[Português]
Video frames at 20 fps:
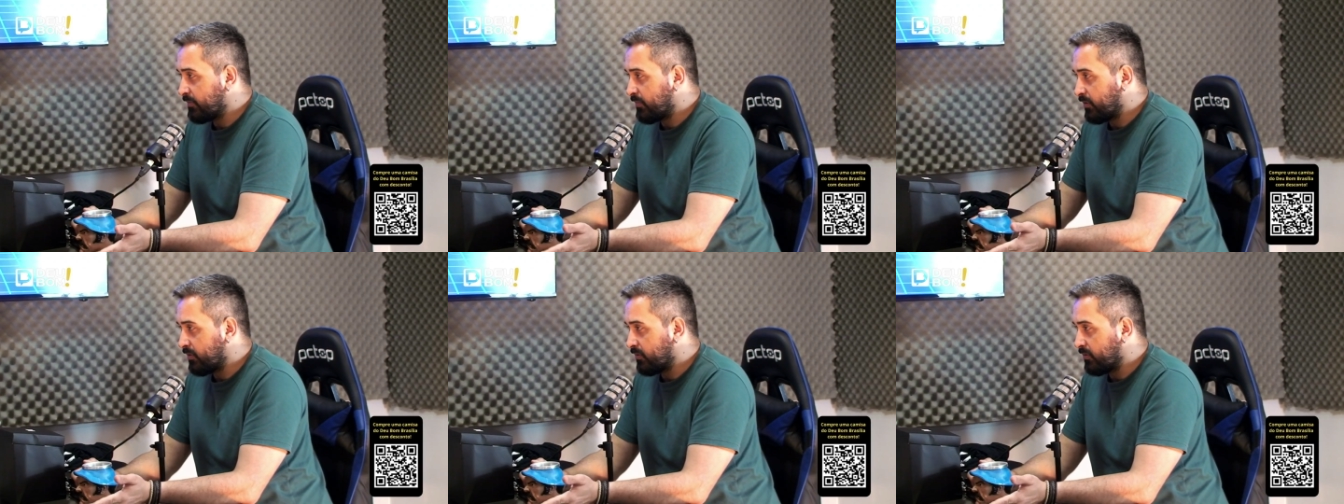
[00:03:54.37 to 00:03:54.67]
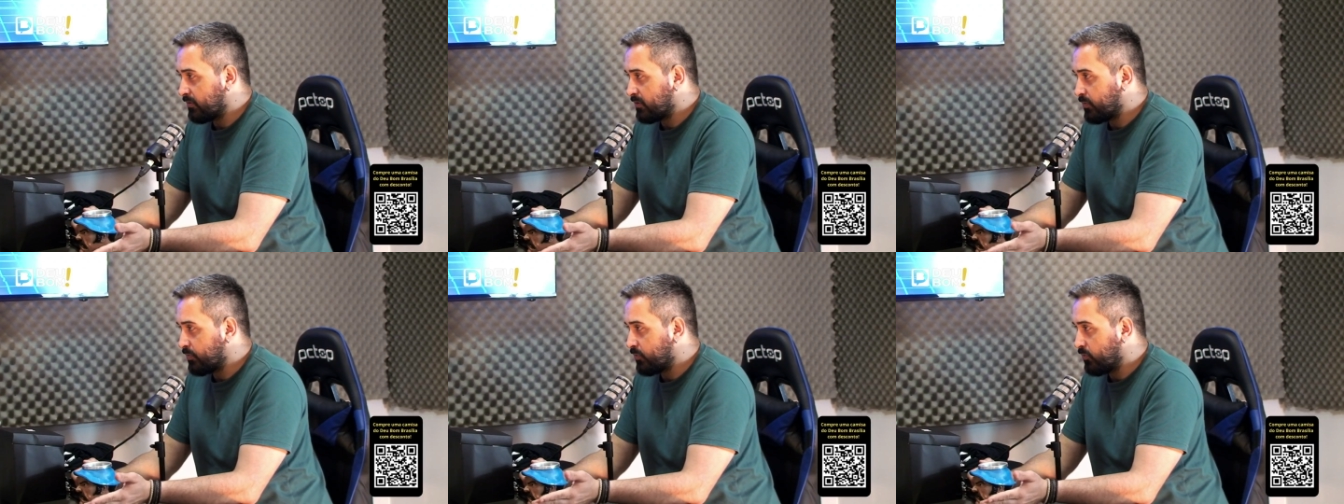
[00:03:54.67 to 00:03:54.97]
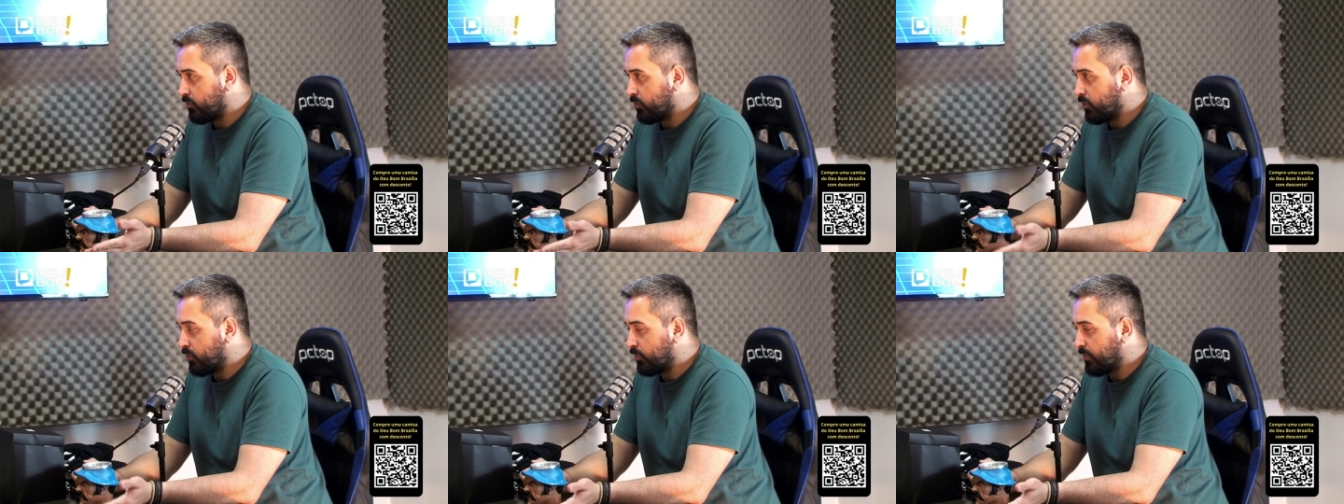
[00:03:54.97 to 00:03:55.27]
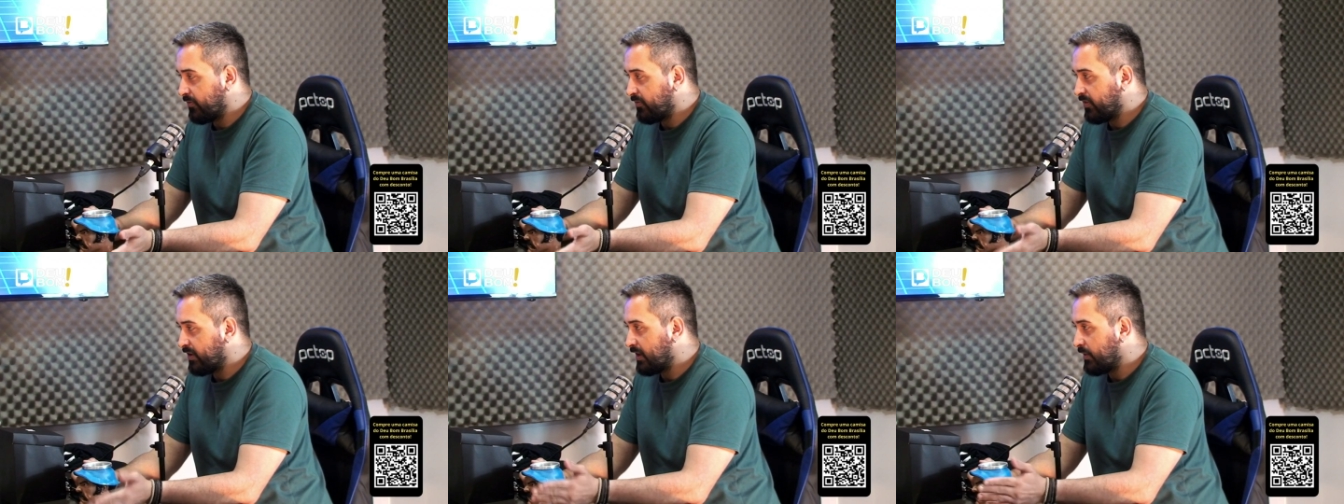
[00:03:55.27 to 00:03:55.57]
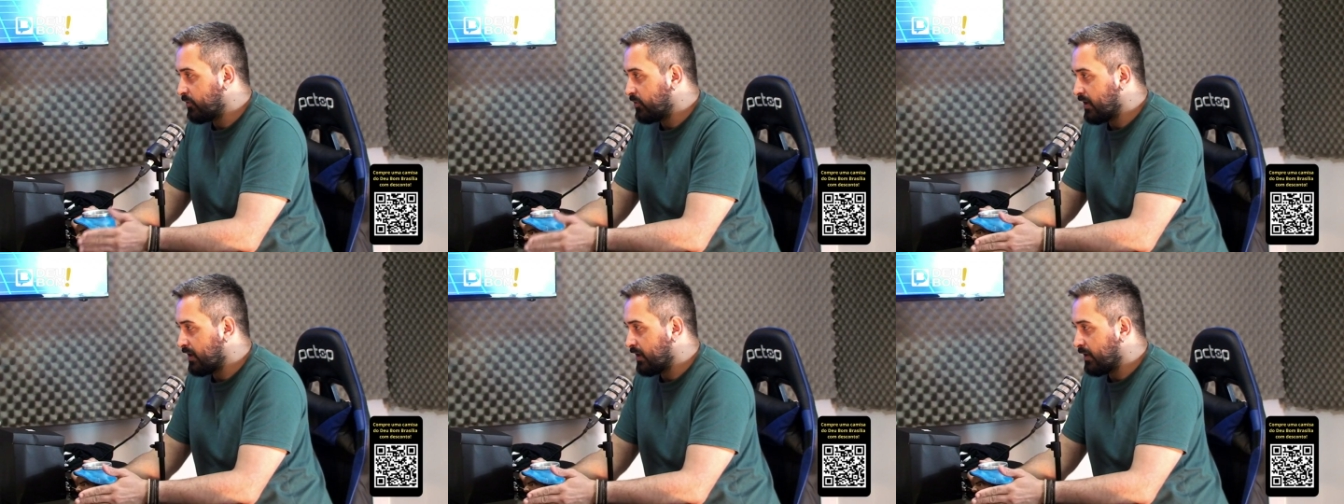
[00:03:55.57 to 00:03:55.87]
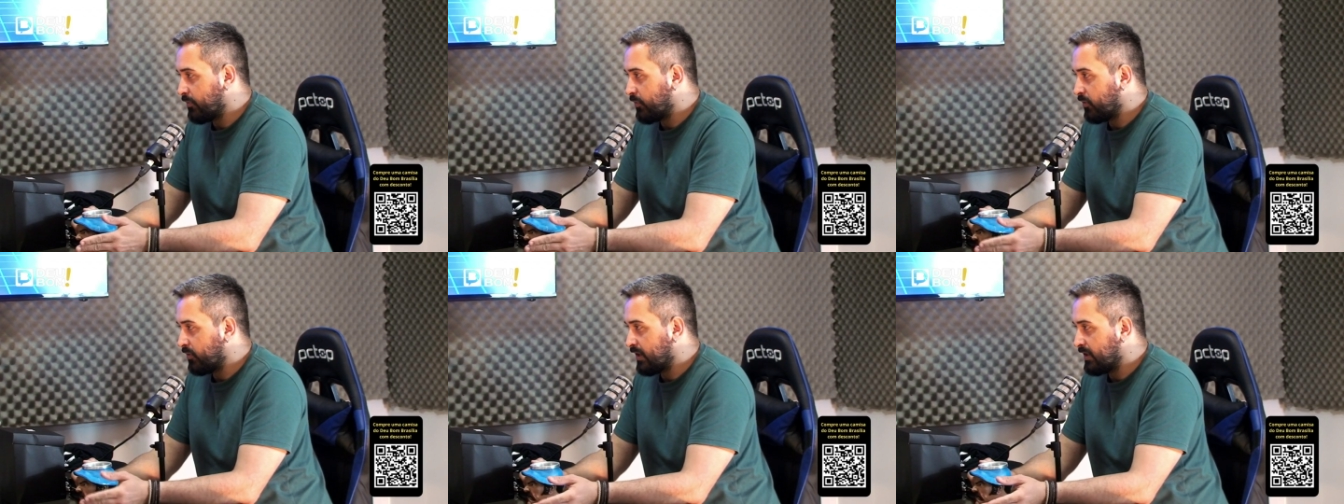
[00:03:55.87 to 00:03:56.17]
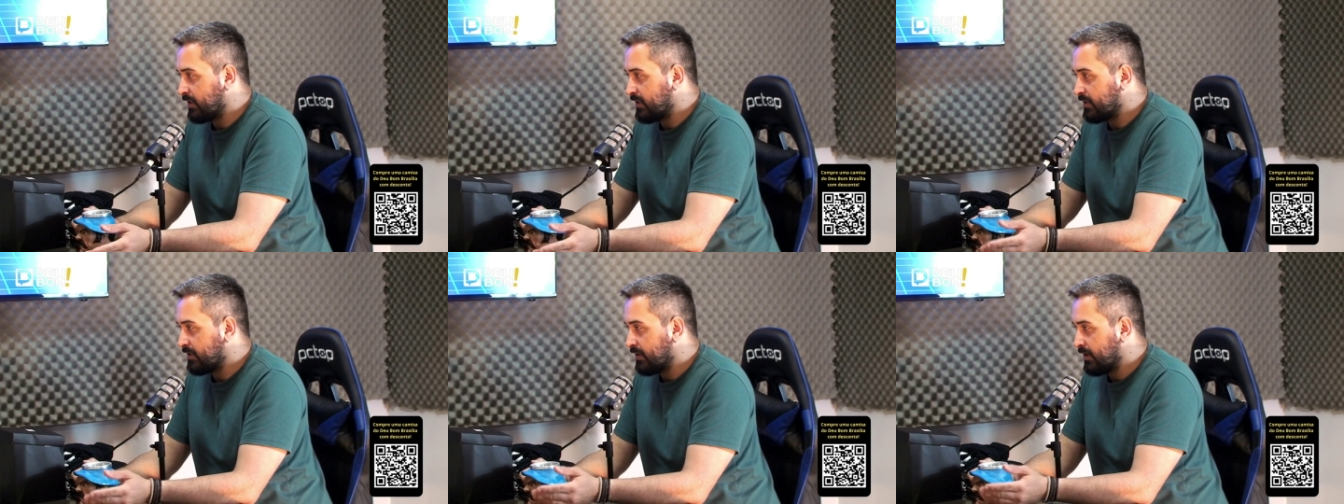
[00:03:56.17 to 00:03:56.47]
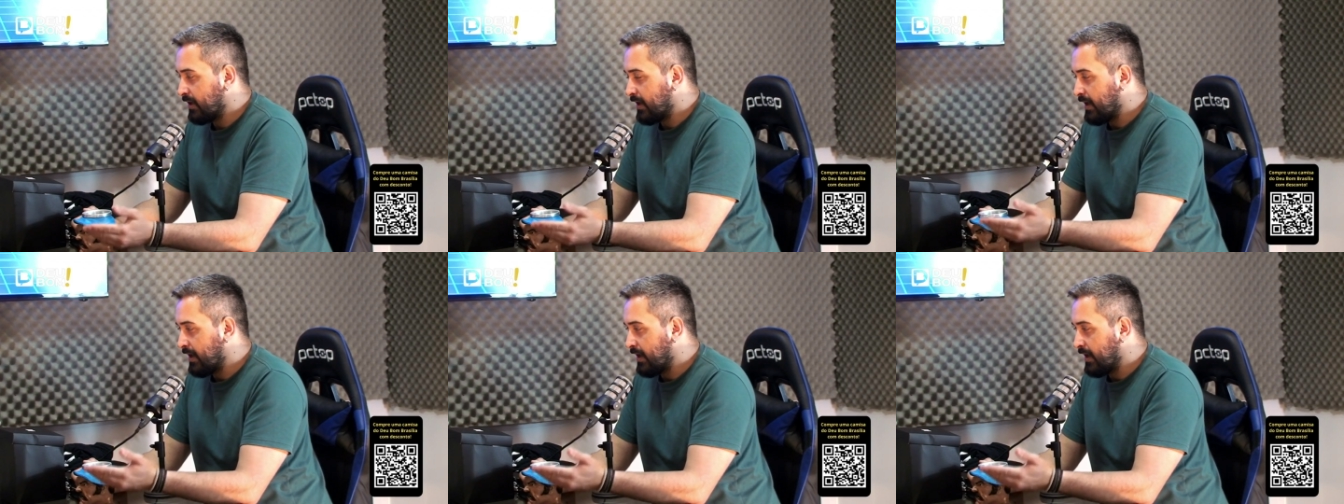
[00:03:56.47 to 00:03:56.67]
Pra, tipo, o homem virar mulher, porque eles